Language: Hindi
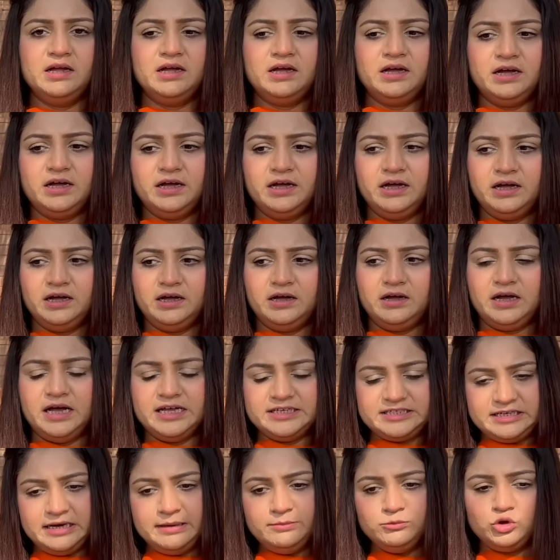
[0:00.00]
आ,
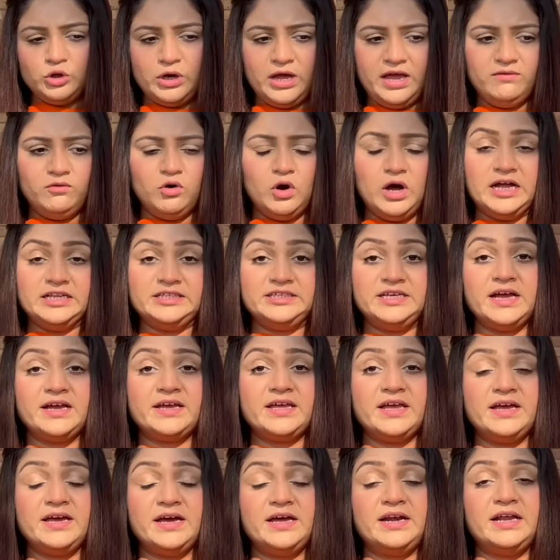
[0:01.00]
असलम जो है वो हादिया
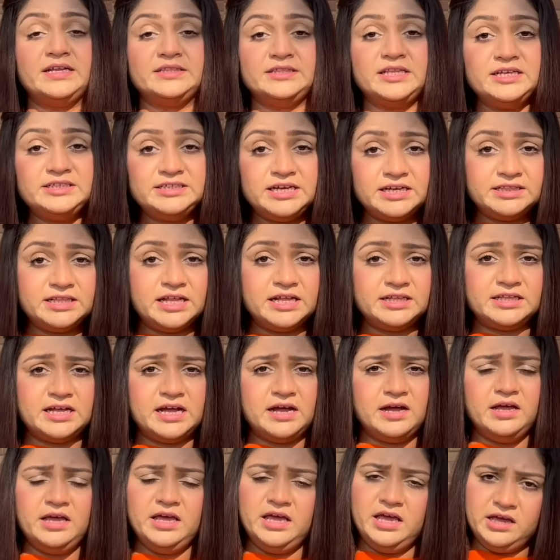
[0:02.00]
के घर आता जाता
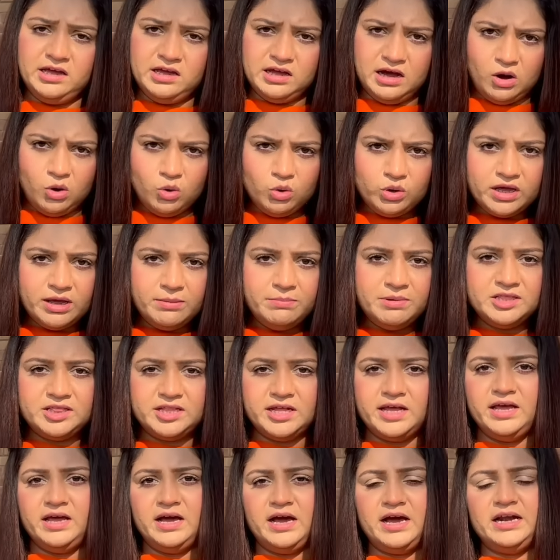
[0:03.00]
था एक गाँव के भी
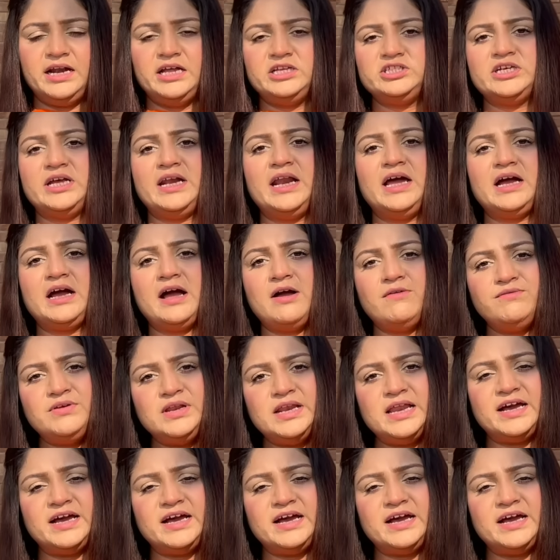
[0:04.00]
थे आना जाना काफ़ी